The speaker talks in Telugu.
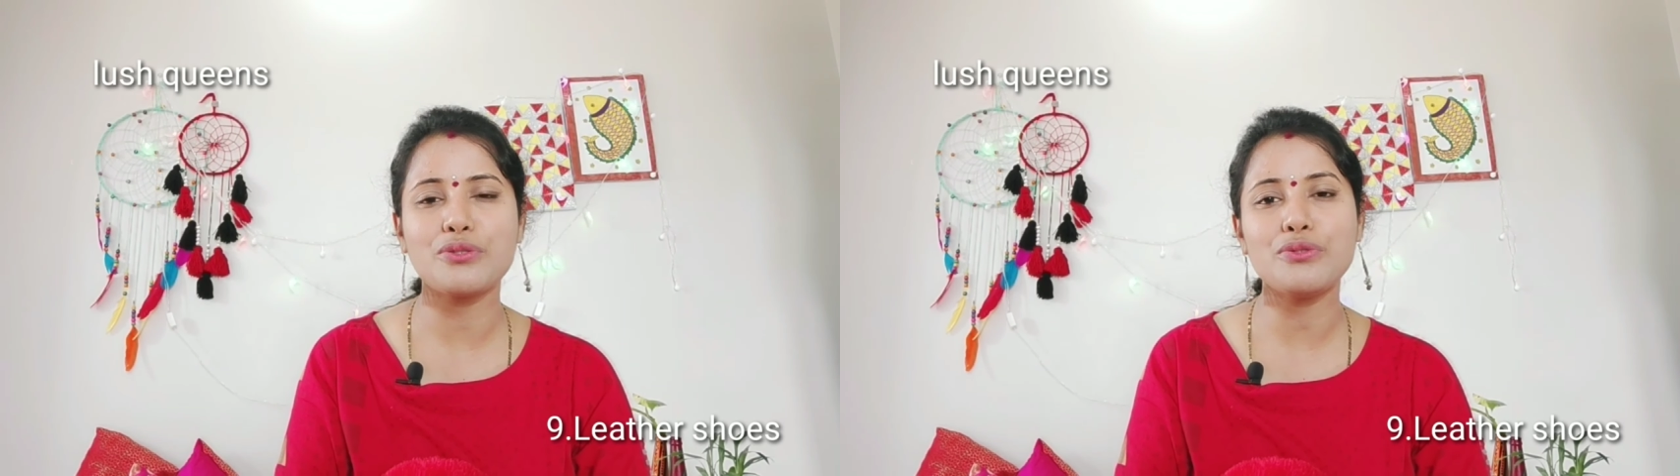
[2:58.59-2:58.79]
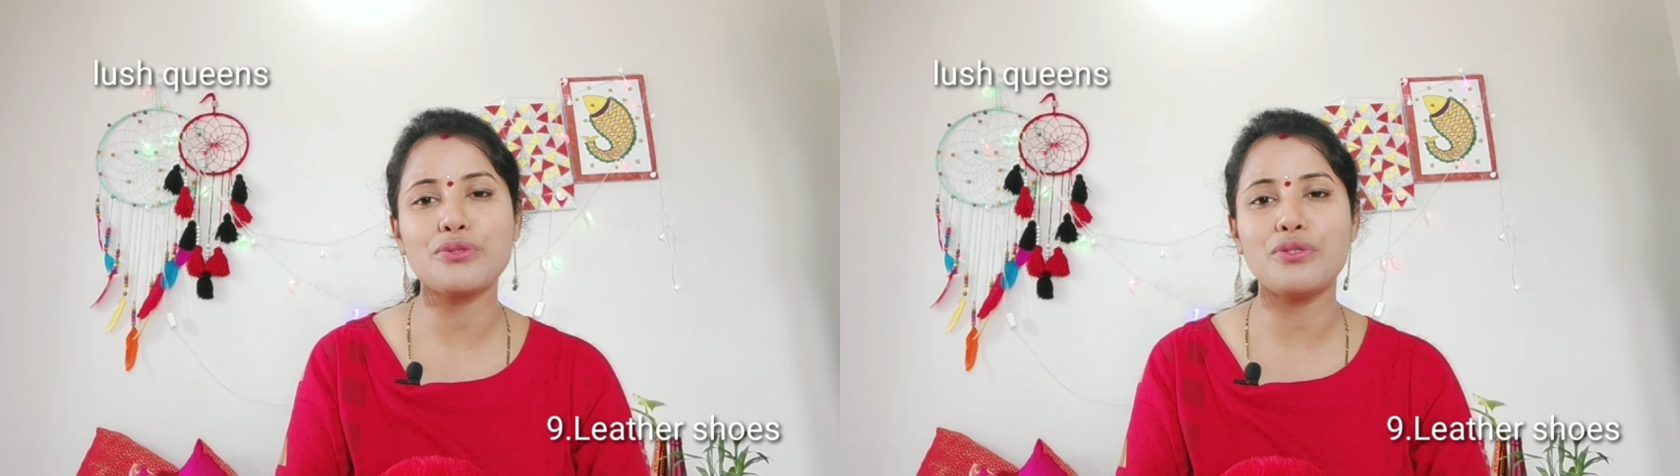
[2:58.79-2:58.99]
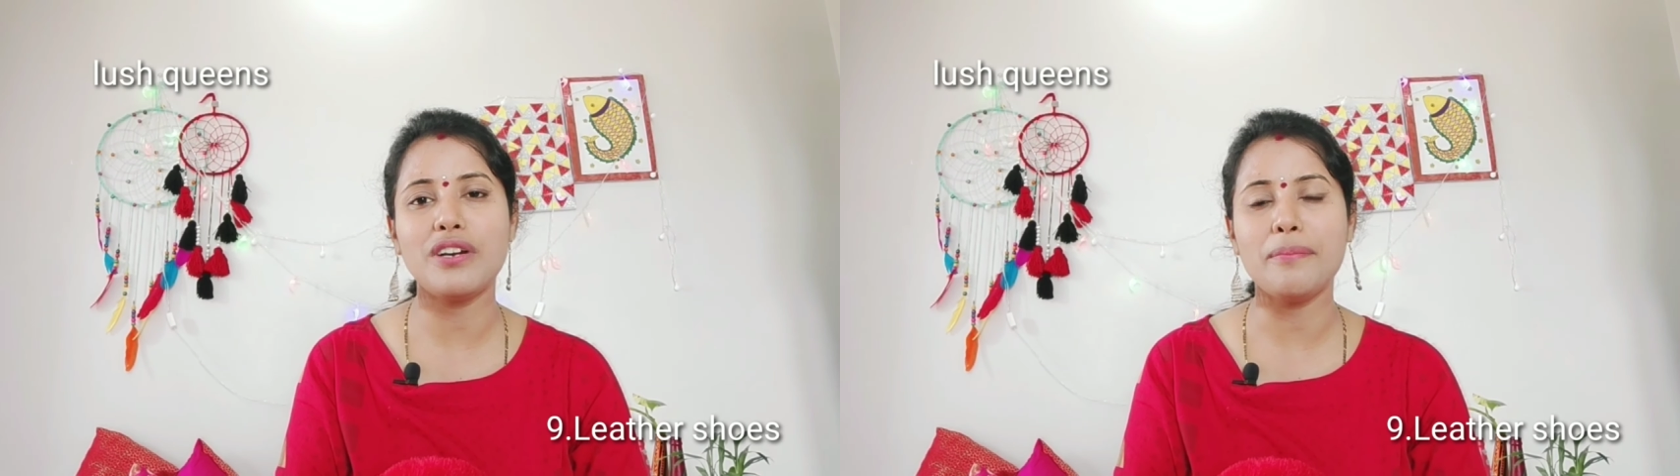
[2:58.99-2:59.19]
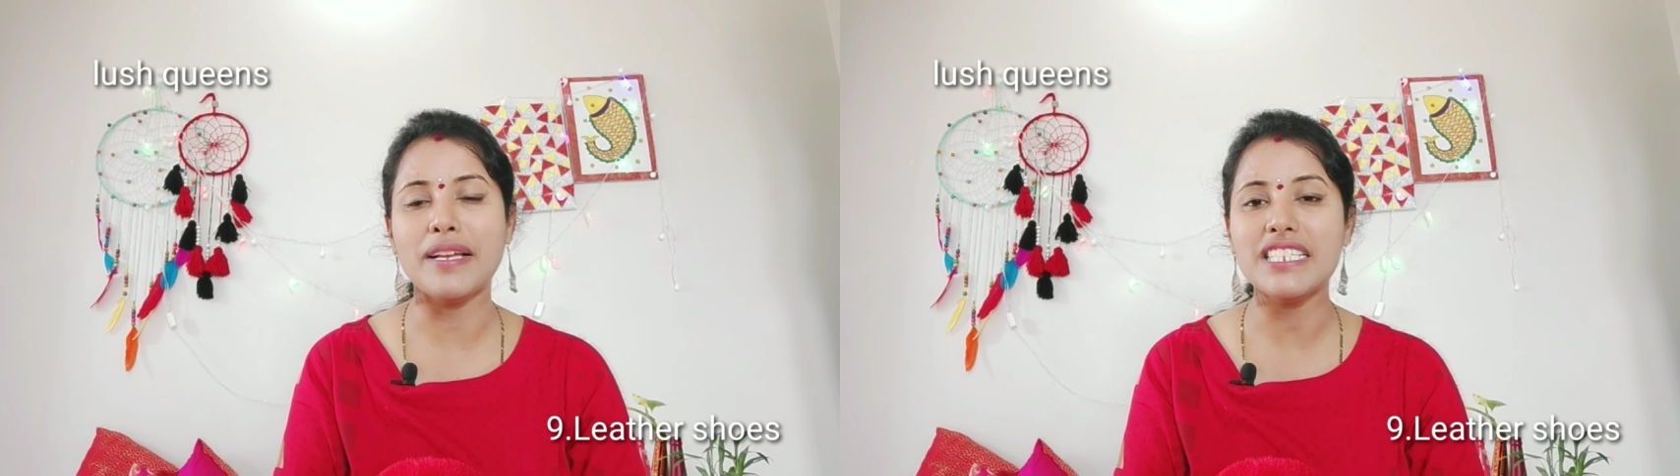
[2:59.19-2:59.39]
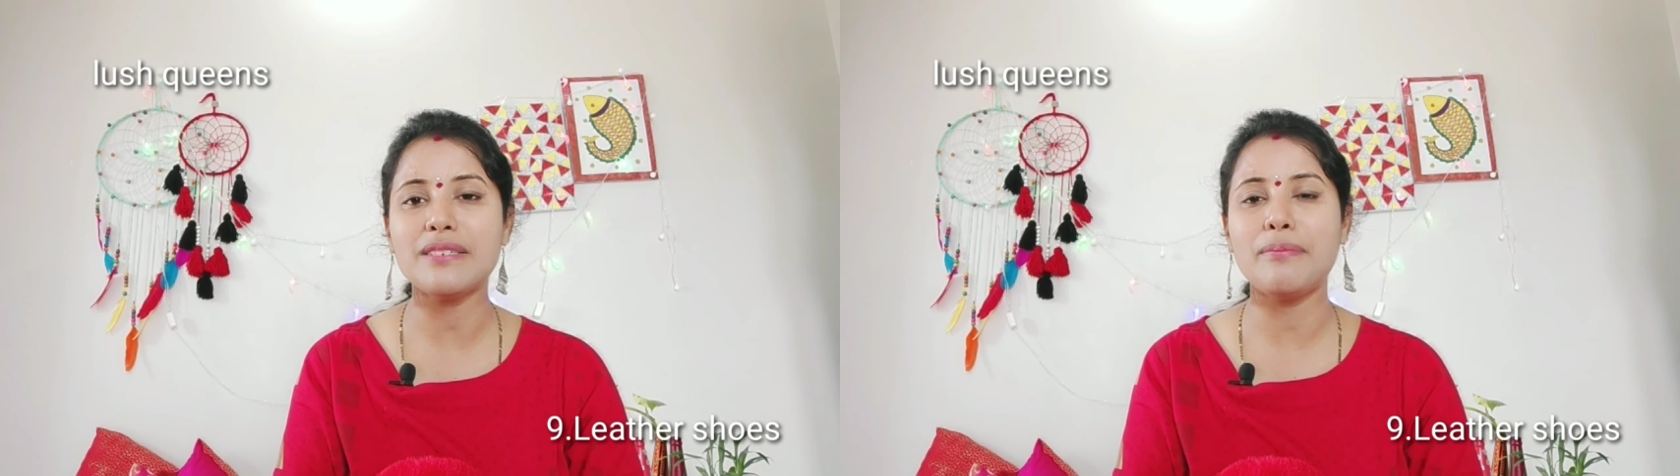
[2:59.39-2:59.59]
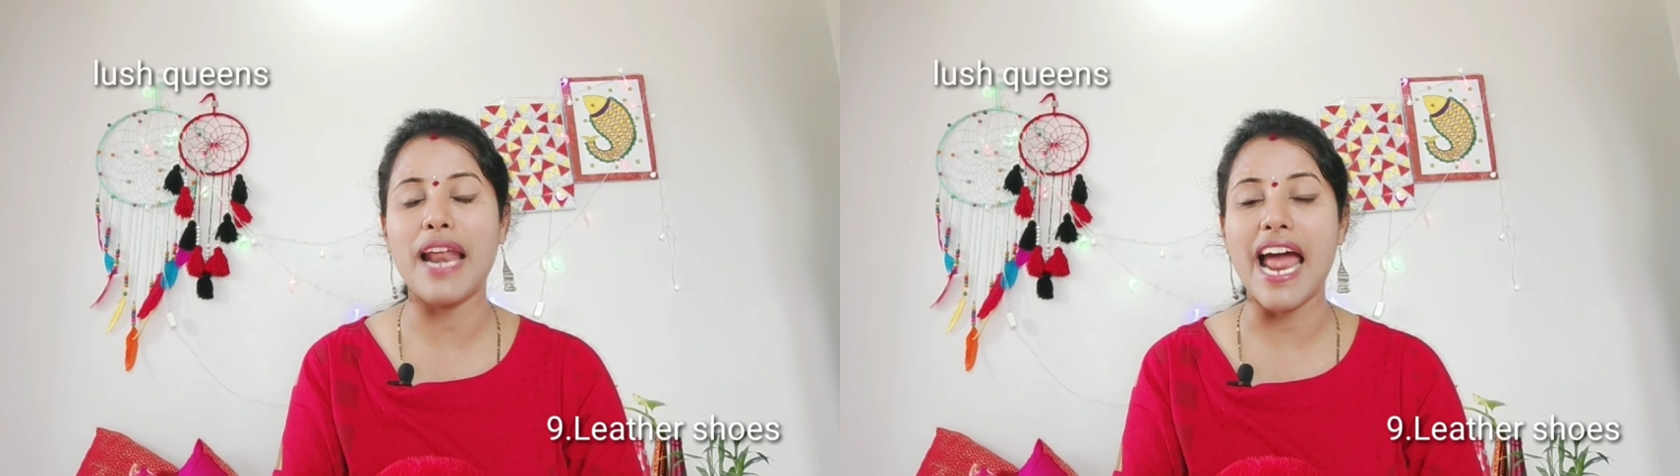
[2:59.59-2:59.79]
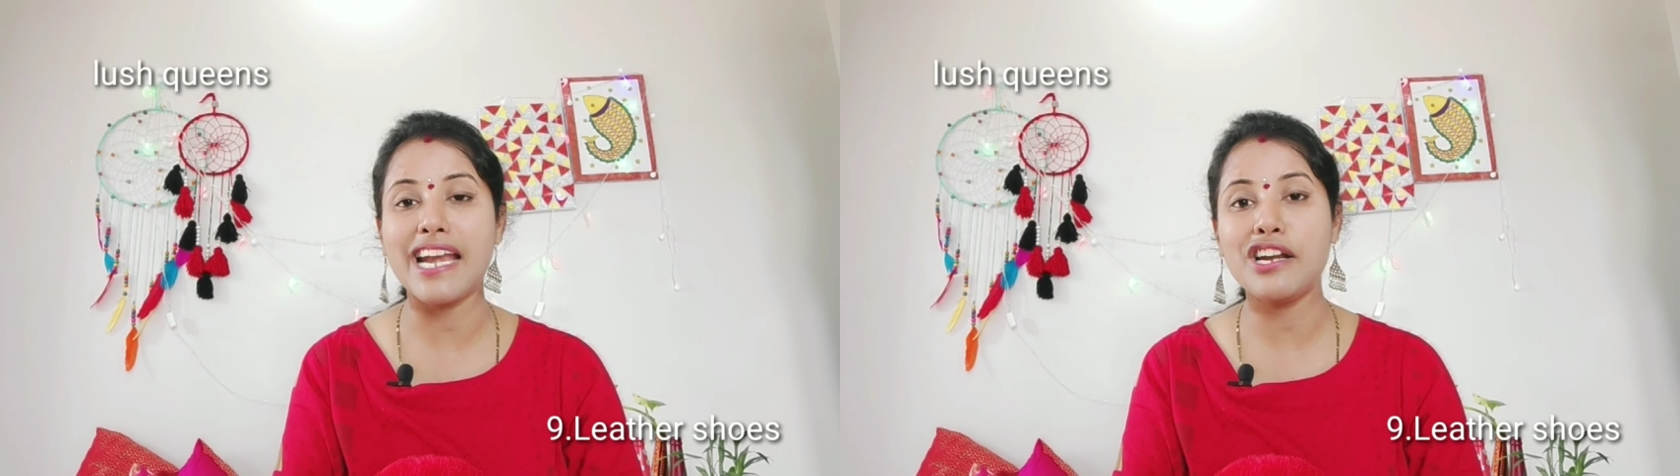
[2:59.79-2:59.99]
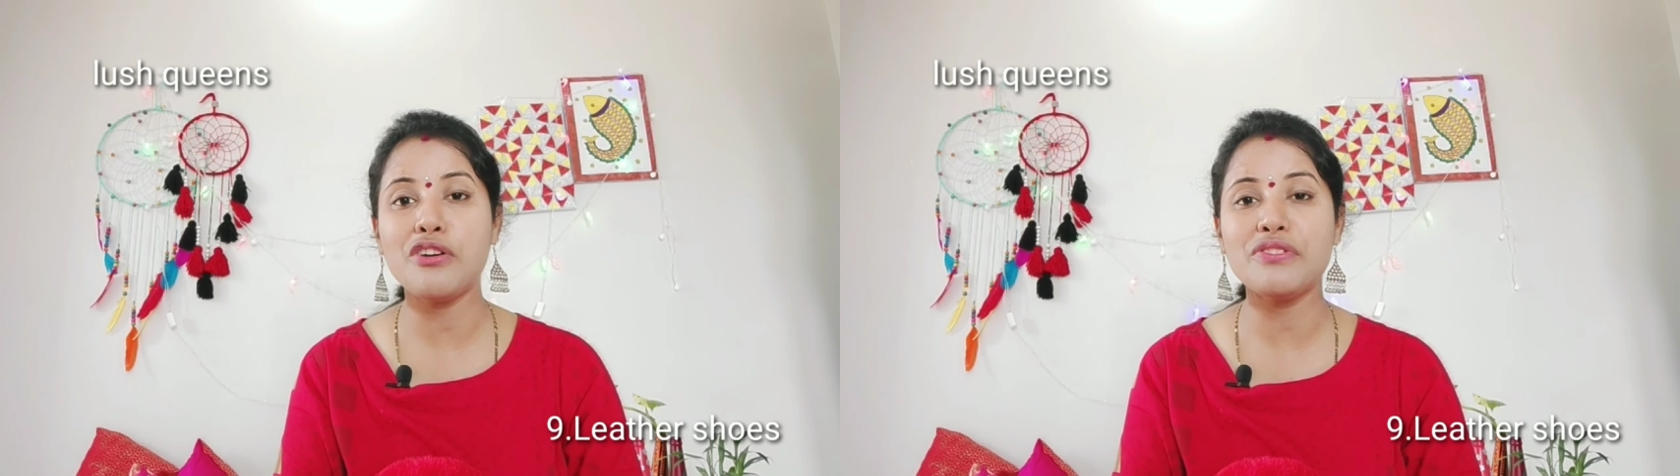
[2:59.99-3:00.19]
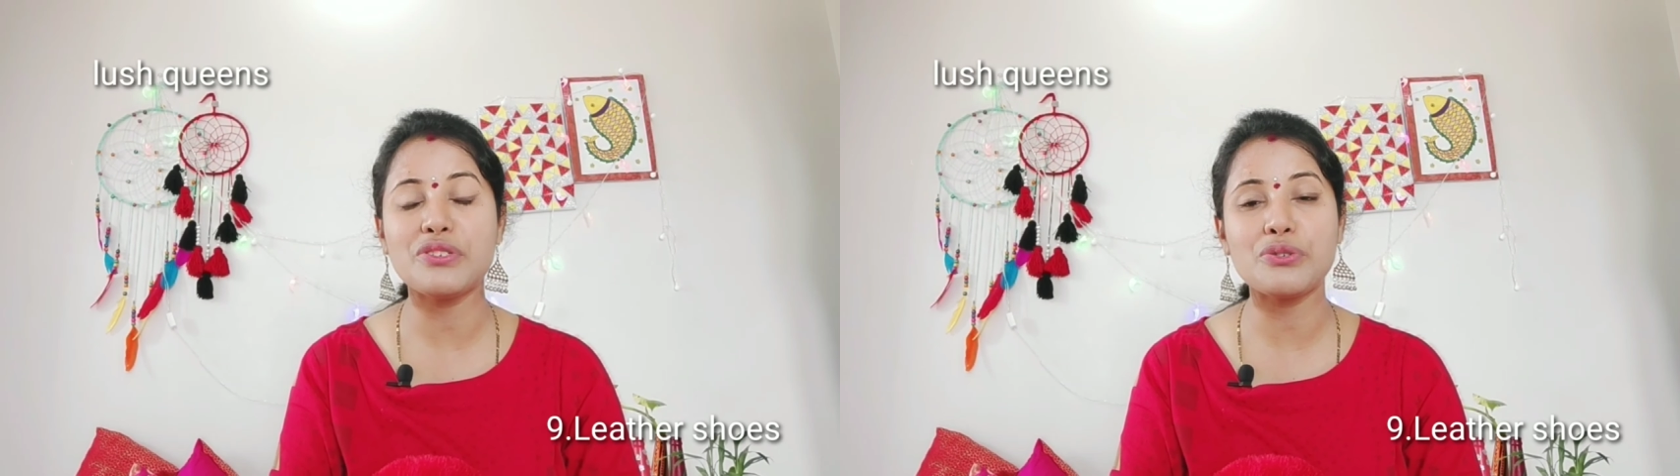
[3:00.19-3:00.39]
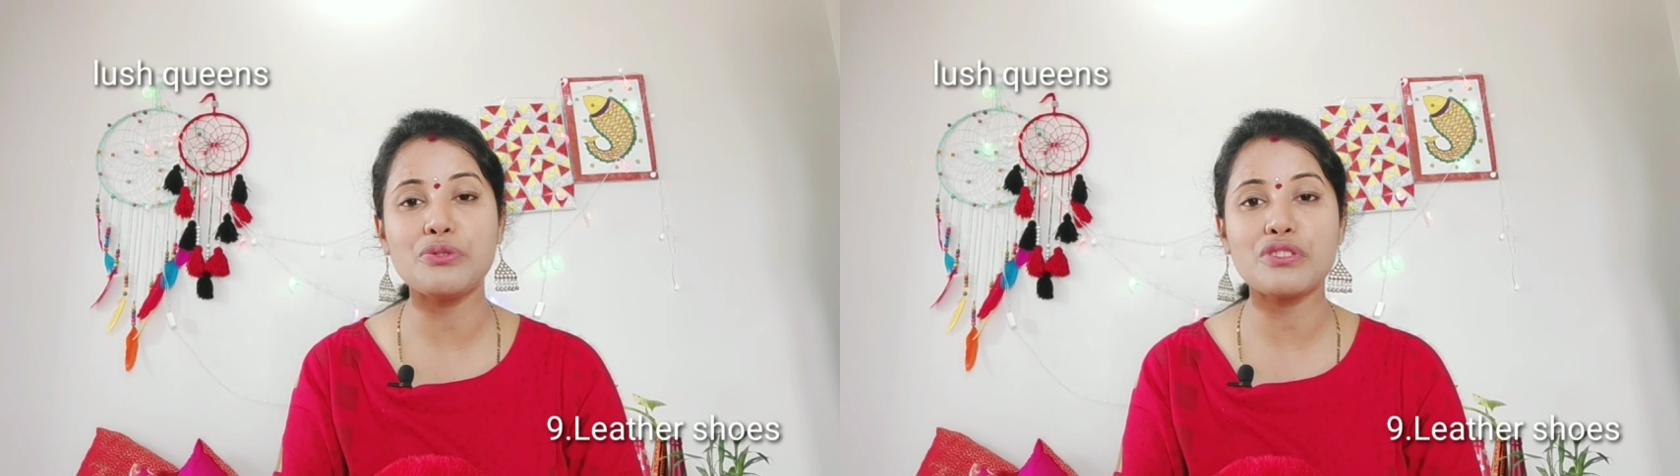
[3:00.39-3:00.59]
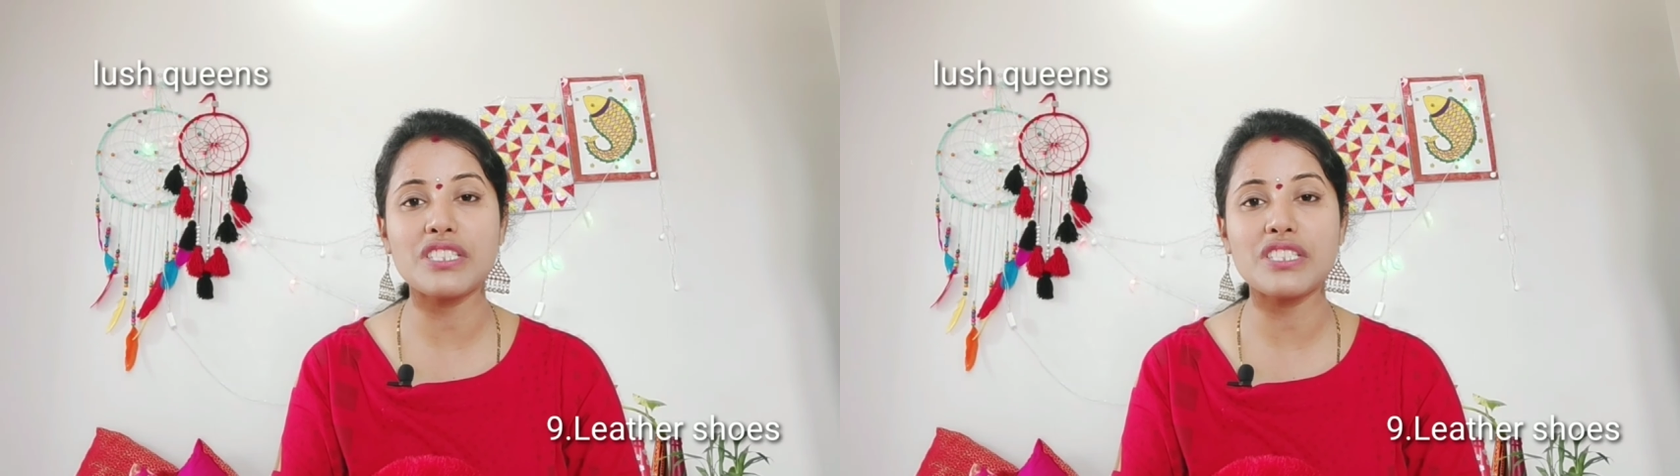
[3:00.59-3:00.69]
షూస్ కూడా మంచి బ్రాండ్లో షూస్